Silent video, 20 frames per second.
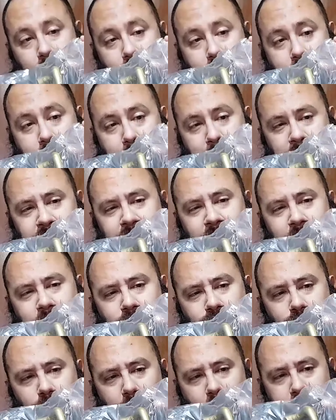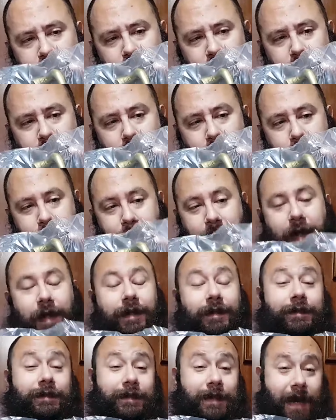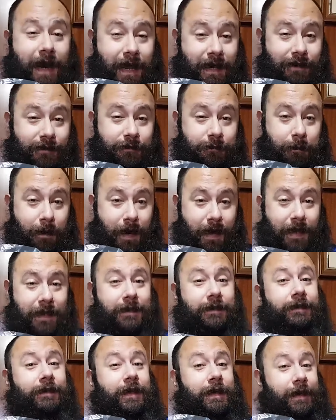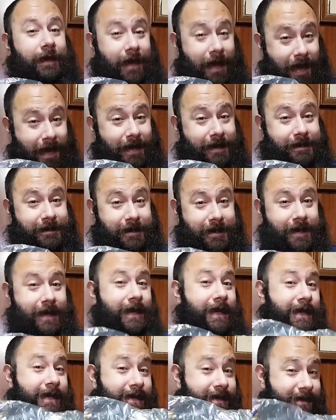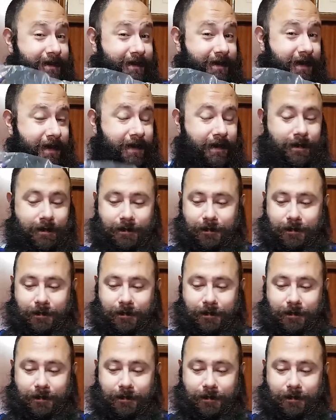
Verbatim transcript: y base de sujeción del pie transparente. Así sí.